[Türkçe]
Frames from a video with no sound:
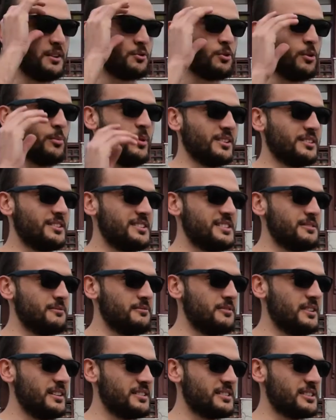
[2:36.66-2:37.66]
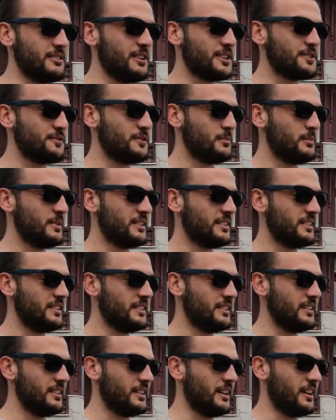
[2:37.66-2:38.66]
Ee, romantizm ve savaş
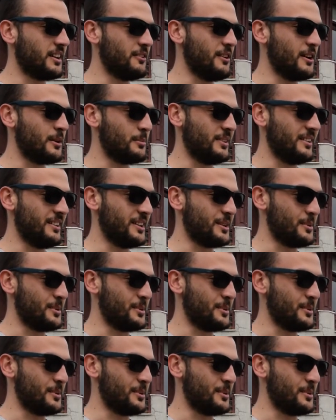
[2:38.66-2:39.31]
filmlerine ara vermeliler